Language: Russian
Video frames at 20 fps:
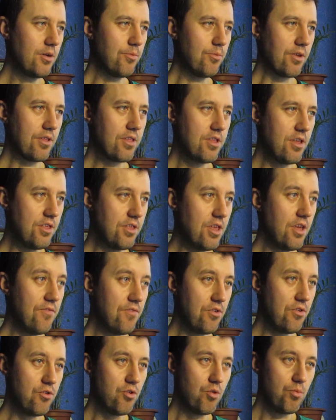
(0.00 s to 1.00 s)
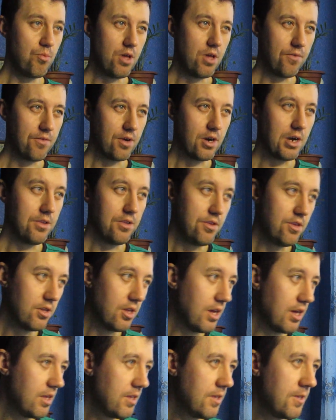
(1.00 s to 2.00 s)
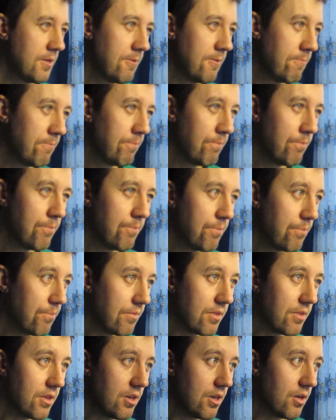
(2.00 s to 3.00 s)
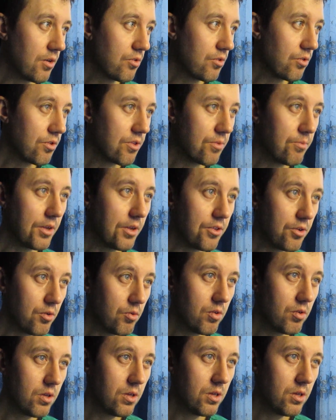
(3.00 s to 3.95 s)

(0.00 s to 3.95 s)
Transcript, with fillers: Последнее видео у меня выходило, я вот тут смотрю,